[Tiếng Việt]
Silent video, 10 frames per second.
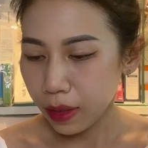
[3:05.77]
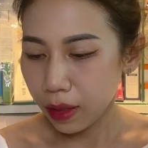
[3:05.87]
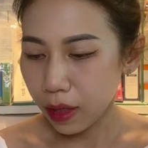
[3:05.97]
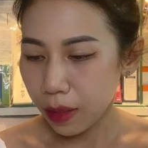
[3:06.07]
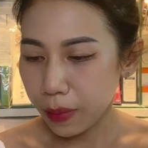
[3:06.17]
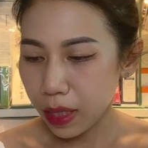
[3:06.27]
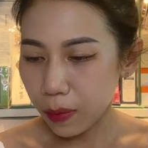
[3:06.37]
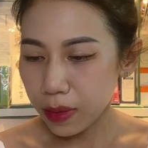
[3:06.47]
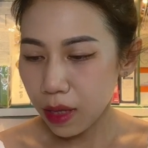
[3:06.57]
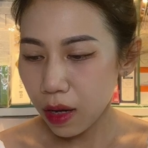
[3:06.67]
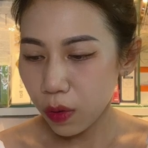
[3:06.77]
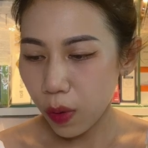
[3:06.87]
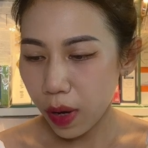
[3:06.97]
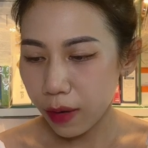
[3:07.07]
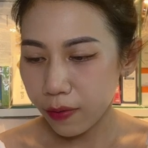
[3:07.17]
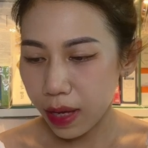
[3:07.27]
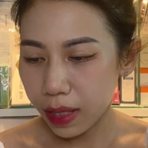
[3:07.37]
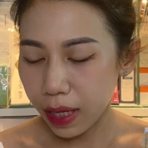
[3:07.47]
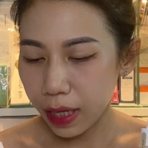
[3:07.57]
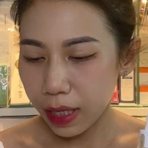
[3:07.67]
uh, mình đọc sơ qua về
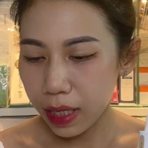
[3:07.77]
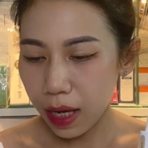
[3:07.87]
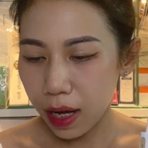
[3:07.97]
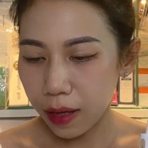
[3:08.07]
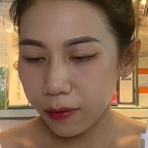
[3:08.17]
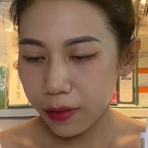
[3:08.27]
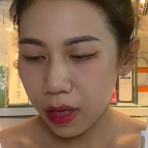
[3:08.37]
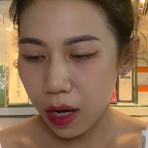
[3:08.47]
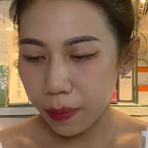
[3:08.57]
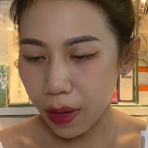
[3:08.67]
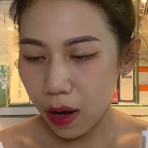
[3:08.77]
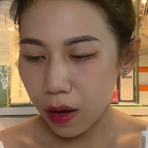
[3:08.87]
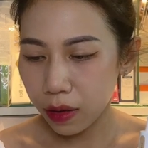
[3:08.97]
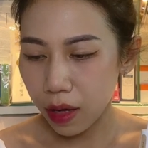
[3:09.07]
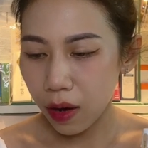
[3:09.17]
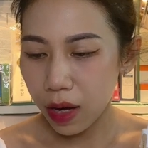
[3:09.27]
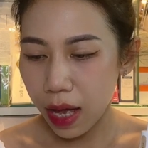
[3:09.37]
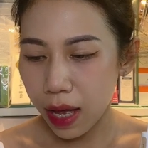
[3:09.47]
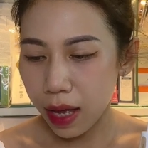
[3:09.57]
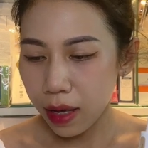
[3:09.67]
cái uh, phức hợp đó đó
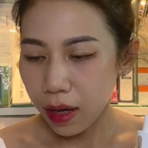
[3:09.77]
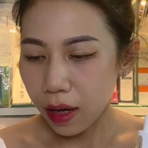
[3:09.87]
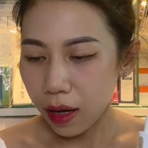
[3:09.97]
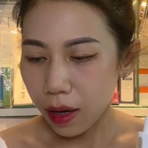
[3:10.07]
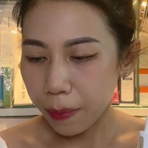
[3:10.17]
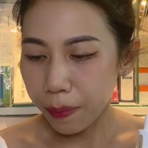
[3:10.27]
là uh,